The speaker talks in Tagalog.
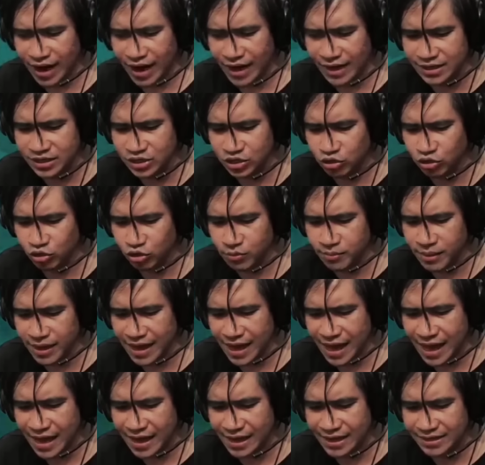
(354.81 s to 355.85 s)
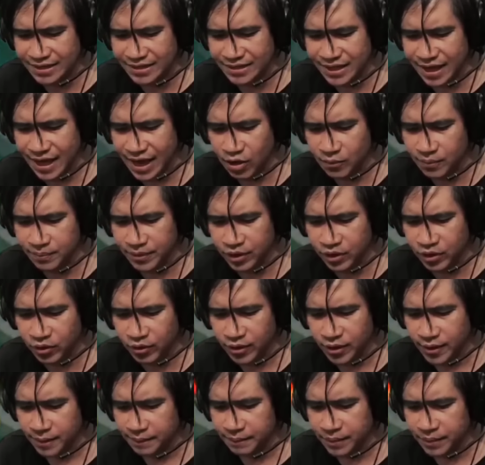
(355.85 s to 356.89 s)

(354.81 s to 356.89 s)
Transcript: Kala siguro makakagat niya ako preo.